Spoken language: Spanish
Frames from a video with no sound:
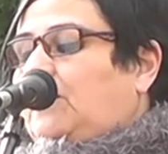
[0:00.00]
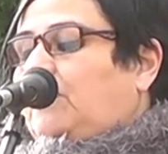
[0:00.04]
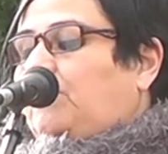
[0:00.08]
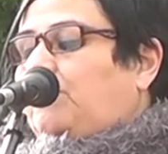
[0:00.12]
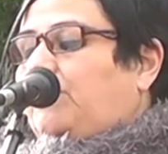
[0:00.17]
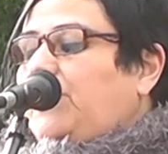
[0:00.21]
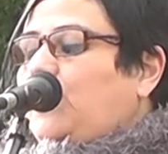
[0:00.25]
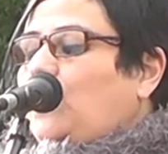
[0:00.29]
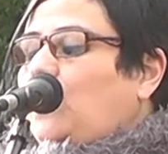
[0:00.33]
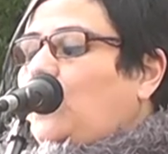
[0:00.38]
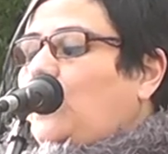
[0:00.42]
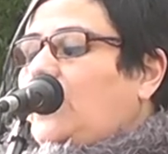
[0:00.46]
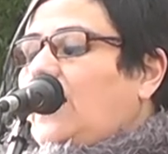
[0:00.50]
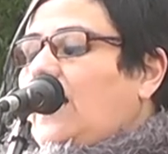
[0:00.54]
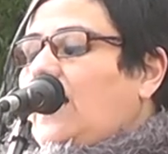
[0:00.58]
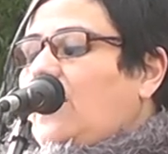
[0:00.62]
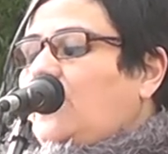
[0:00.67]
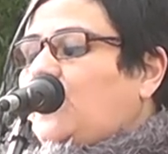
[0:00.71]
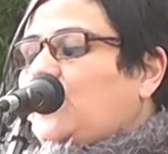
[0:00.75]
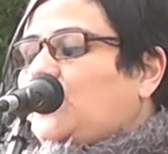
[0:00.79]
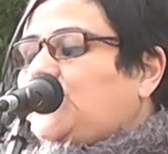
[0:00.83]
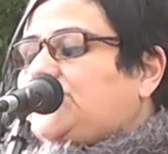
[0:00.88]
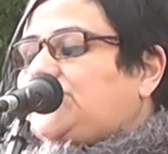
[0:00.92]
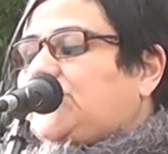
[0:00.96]

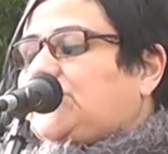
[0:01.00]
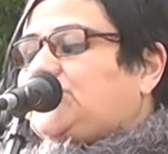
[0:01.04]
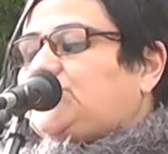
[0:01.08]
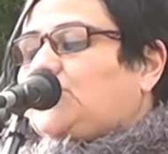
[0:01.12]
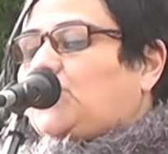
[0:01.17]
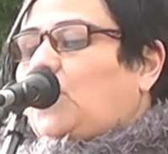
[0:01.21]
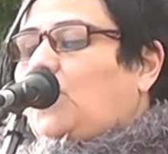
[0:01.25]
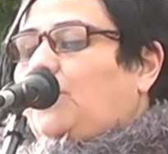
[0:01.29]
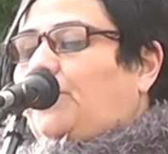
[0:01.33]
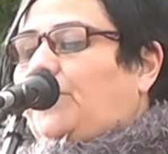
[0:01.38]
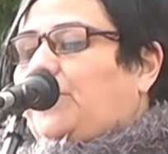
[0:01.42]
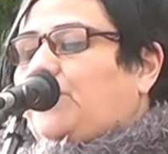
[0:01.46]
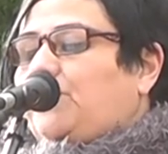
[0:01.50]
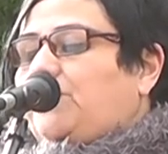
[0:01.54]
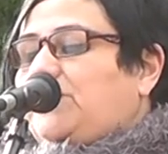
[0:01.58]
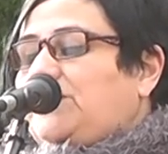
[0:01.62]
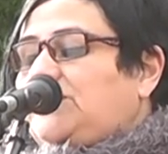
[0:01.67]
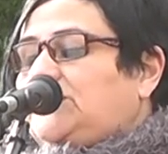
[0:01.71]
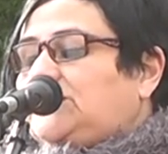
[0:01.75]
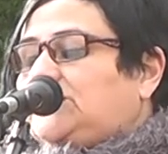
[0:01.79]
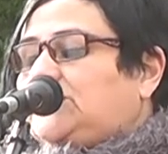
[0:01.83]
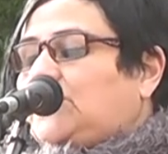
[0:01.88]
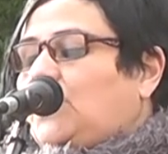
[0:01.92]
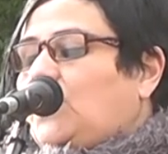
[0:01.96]
vinculados a su
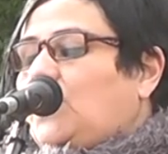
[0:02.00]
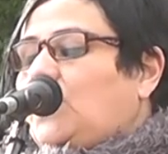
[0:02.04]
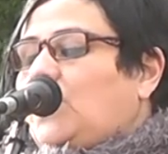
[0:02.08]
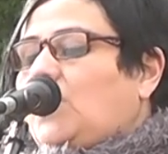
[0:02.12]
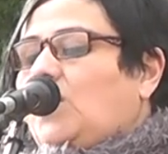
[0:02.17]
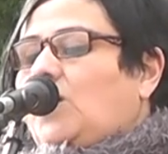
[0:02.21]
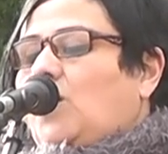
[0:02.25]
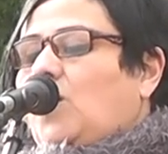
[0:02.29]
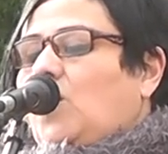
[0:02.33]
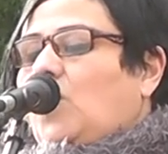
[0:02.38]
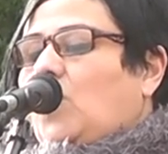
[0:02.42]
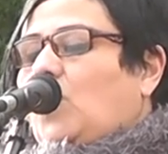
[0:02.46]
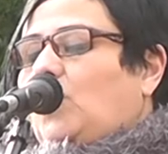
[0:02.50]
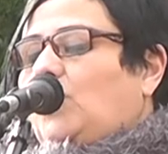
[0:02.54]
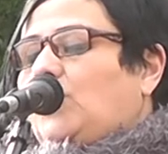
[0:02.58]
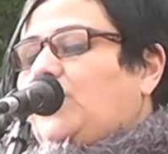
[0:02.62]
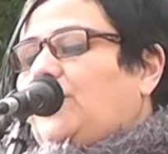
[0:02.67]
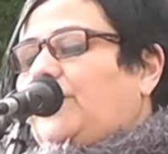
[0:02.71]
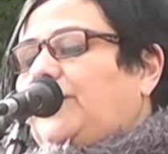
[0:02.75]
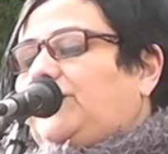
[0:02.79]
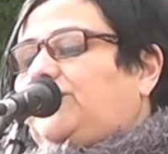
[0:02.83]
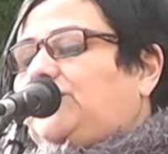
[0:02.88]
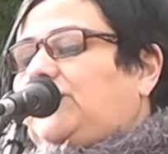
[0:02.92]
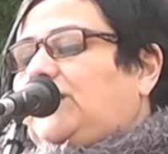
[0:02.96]
compromiso con
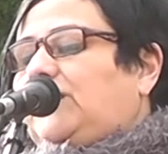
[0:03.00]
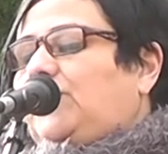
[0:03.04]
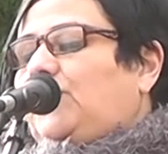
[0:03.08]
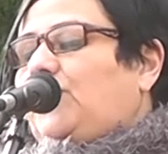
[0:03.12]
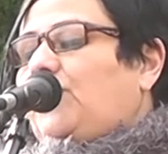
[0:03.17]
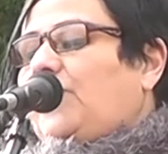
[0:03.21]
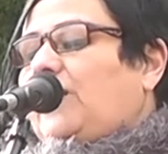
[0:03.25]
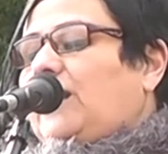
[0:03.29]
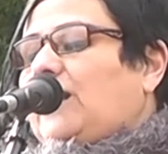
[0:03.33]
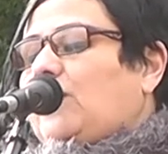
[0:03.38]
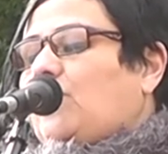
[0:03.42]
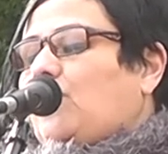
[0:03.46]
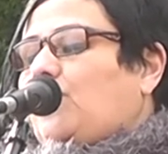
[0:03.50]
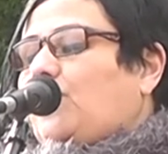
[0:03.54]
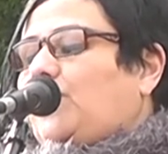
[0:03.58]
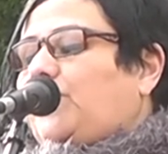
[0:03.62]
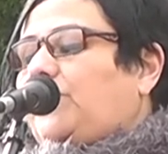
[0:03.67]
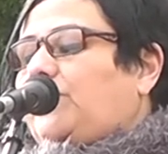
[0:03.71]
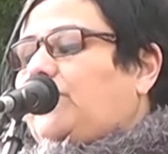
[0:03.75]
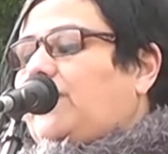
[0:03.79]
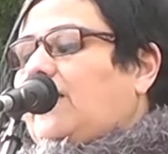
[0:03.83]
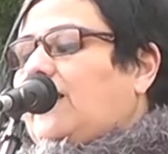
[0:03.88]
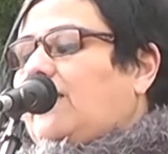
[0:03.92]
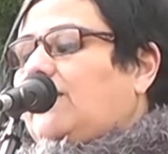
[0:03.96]
los destinos de la
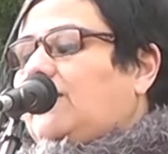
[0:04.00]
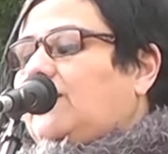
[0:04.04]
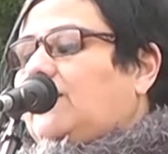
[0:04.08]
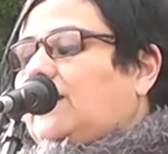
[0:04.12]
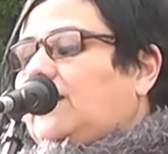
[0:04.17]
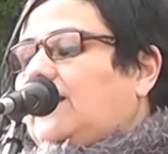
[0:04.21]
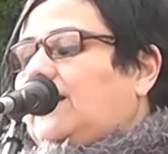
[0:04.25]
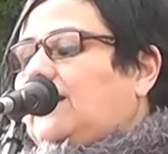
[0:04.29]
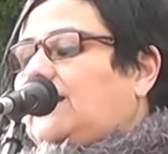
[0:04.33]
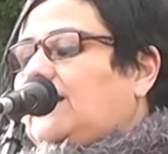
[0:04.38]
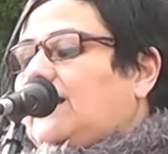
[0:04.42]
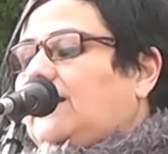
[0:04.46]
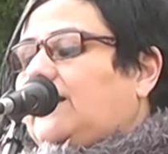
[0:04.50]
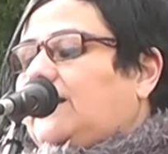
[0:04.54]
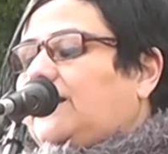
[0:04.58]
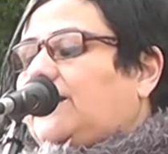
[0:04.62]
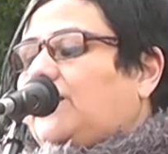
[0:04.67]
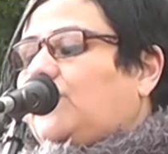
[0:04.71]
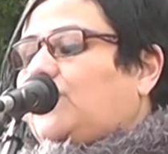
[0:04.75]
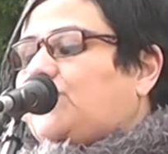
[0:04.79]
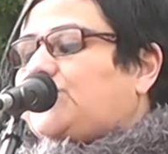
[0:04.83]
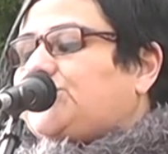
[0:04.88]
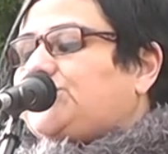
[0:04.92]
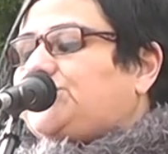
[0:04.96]
comunidad en la que
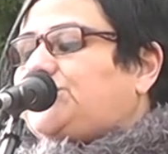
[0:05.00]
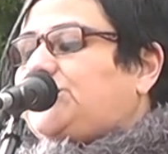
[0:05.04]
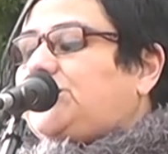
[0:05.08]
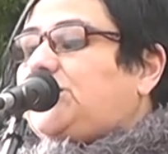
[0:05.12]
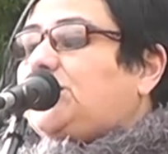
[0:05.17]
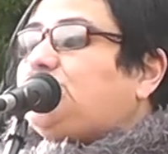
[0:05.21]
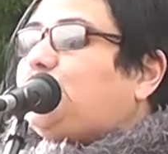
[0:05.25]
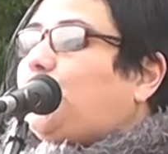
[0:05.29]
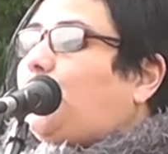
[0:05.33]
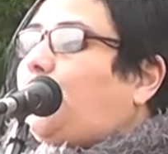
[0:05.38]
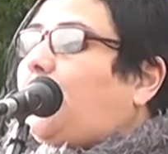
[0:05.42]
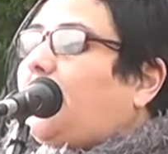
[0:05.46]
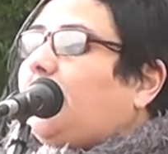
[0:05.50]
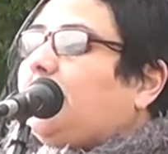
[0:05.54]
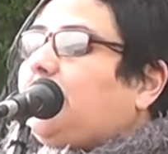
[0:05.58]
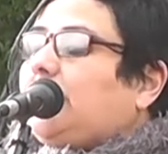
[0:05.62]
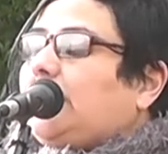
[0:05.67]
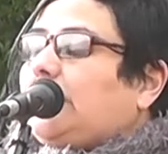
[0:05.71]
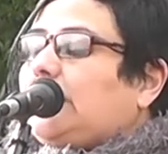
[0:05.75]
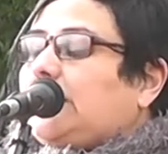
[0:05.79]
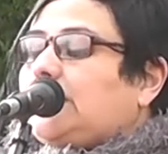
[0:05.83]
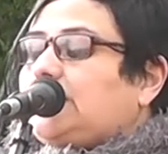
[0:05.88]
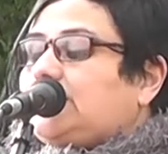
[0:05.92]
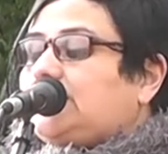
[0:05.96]
reconocía su
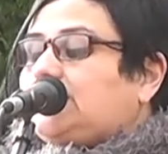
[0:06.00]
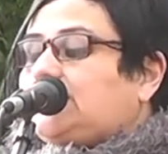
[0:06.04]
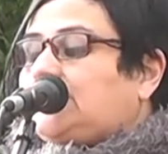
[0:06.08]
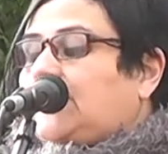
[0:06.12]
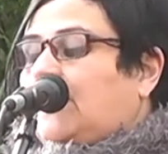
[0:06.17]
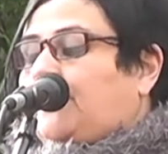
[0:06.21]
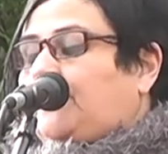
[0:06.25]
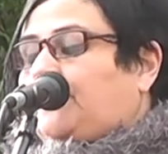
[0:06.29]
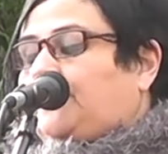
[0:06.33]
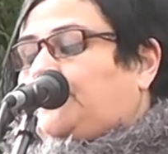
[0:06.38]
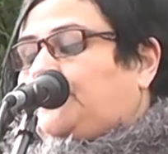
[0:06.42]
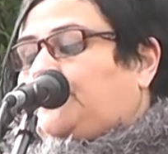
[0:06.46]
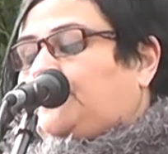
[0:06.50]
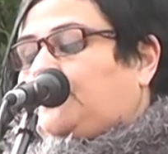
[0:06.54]
pertenencia.